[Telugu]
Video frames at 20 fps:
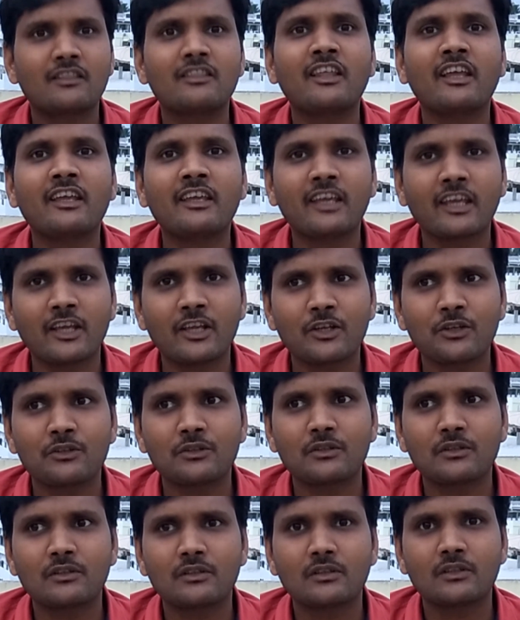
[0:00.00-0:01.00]
థింకింగ్
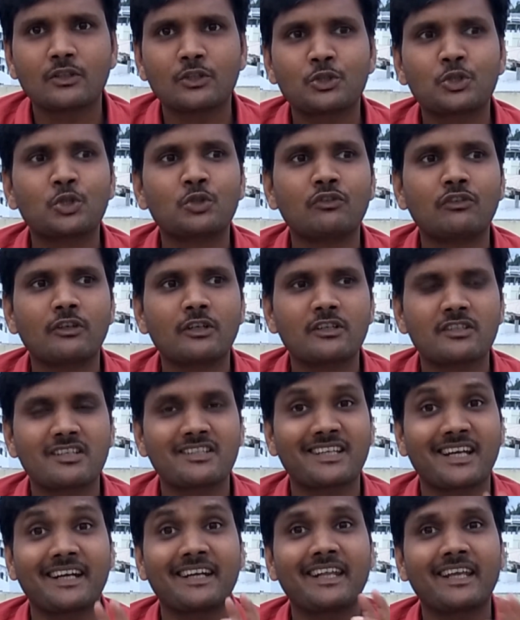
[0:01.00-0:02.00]
టూ వర్డ్స్
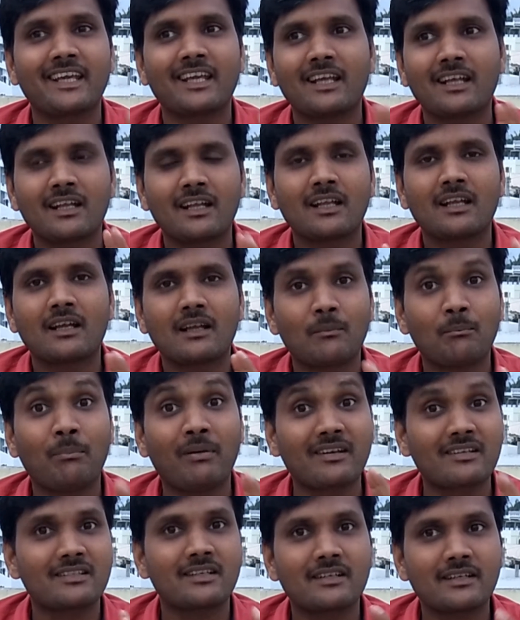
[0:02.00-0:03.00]
సెట్టింగ్
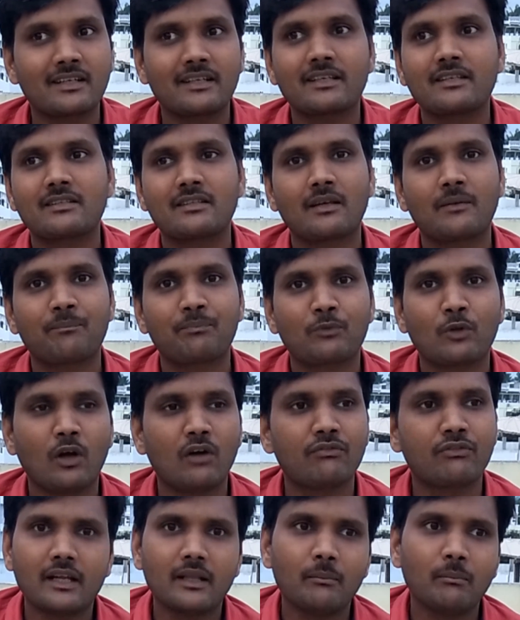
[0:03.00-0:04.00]
పర్సంటేజ్
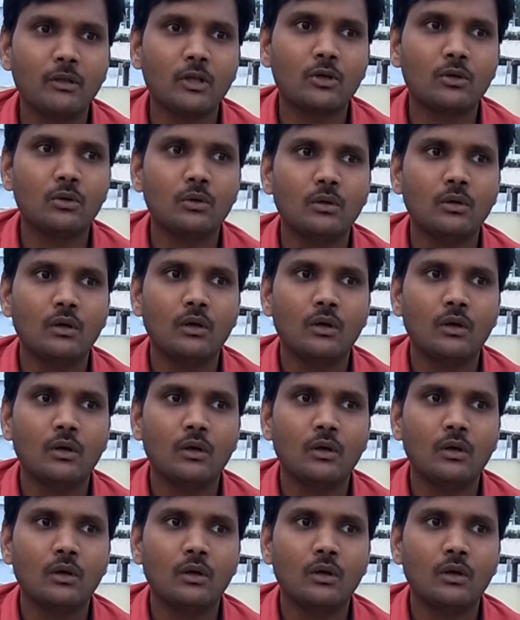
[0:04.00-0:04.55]
ఆఫ్ అంటే మీకు